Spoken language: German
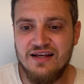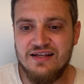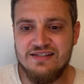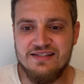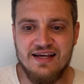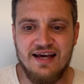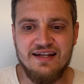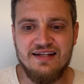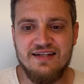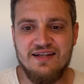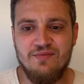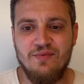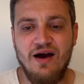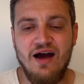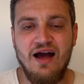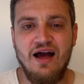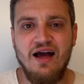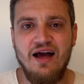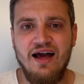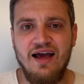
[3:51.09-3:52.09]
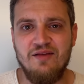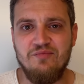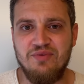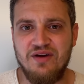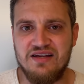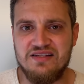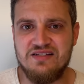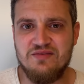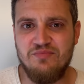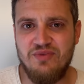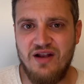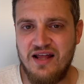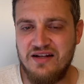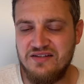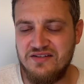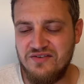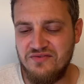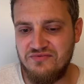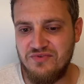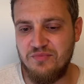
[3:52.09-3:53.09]
Sie hat lieber ein
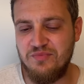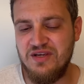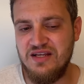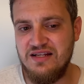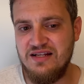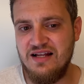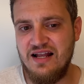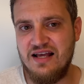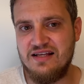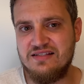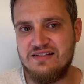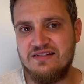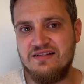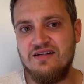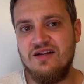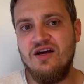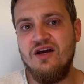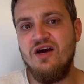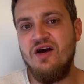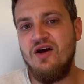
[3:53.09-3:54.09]
Presseblatt verbieten lassen,